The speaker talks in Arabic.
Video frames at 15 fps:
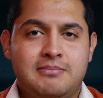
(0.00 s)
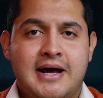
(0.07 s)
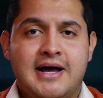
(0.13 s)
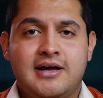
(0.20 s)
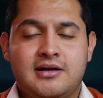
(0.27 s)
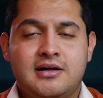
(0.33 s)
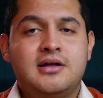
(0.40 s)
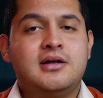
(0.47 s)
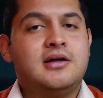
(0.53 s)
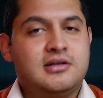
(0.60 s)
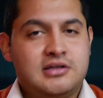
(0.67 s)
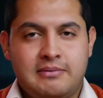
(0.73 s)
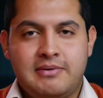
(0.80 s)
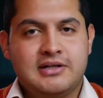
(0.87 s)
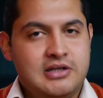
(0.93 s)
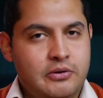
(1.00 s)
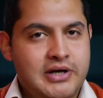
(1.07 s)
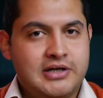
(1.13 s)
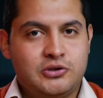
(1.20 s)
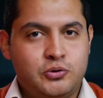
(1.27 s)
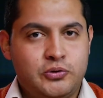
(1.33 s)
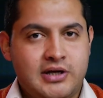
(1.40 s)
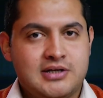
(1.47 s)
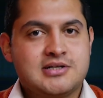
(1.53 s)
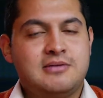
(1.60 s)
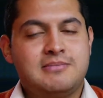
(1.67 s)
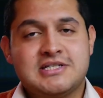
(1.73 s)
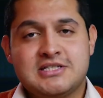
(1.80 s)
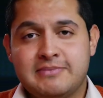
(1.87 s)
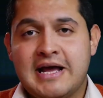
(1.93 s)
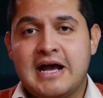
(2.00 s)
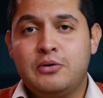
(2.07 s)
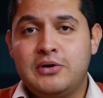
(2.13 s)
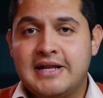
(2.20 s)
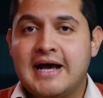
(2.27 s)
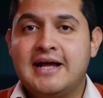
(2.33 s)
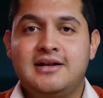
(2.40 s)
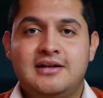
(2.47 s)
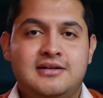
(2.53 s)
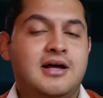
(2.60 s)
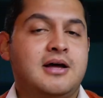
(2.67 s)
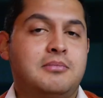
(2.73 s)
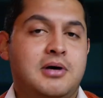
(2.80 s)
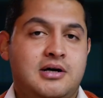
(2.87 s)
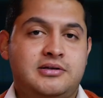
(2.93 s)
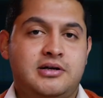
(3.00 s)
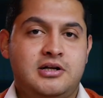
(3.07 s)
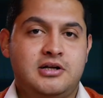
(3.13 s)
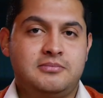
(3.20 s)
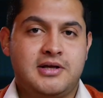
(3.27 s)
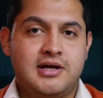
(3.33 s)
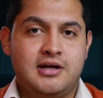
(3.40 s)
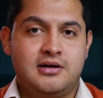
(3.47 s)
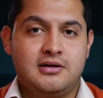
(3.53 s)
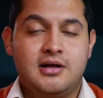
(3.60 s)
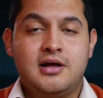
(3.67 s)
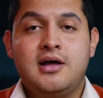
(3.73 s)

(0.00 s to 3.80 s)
معاك طبعا ده وارد انه يحصل بس بنحاول نقلل ده بقدر الامكان